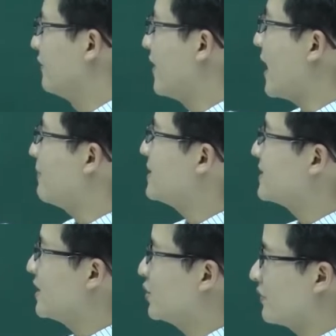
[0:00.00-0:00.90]
với a b
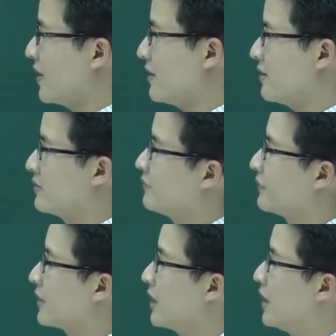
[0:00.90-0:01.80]
c thuộc về R.
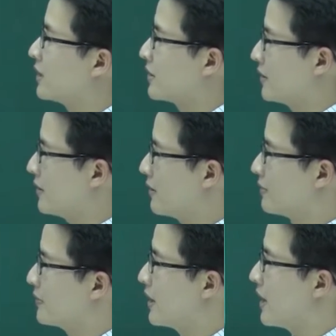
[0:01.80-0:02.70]
Tính
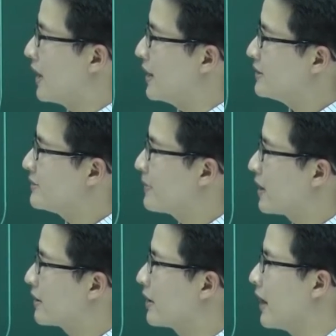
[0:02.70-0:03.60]
tổng S
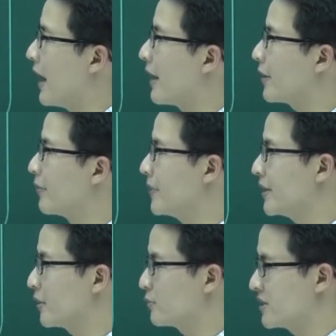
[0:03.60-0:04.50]
bằng A cộng B
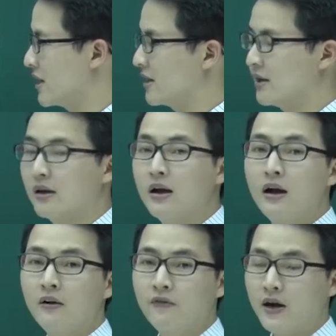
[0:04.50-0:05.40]
cộng C.
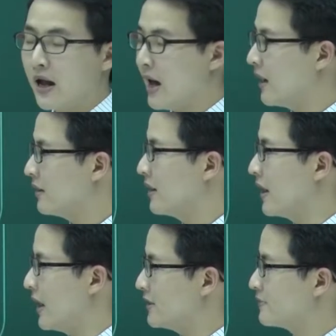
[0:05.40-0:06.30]
Phương án A,
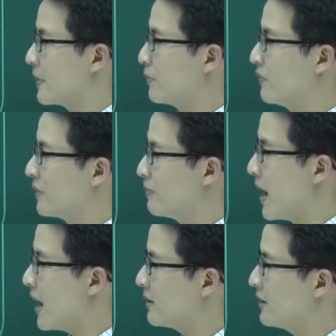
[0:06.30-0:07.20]
S bằng một phần
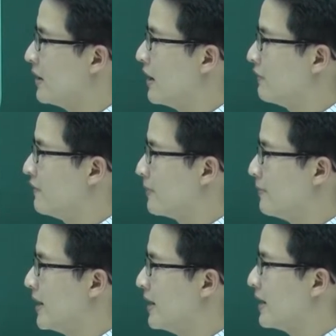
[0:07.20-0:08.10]
ba. Phương
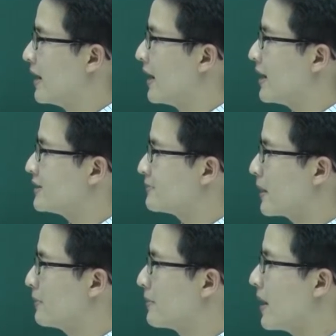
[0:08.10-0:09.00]
án B, S
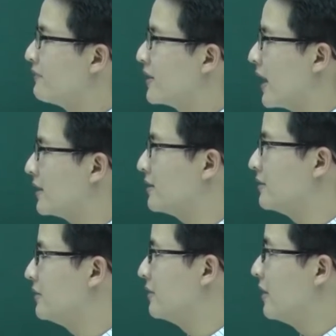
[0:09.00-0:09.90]
bằng mười ba phần hai mươi
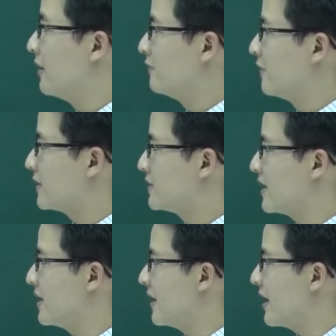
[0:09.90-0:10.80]
tư. Phương án C,
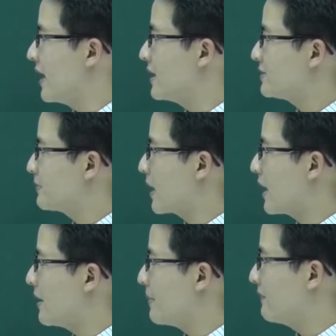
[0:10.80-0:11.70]
S bằng
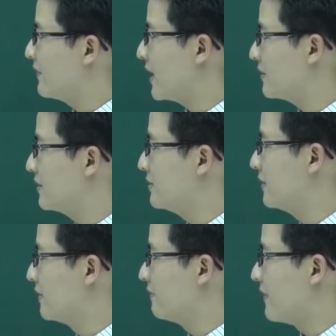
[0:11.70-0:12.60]
hai mươi ba phần hai mươi tư.
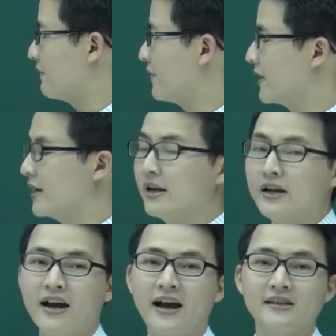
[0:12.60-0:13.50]
Và phương án D,
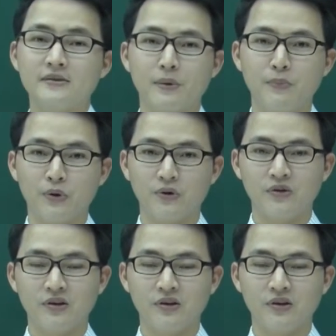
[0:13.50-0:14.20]
S bằng một.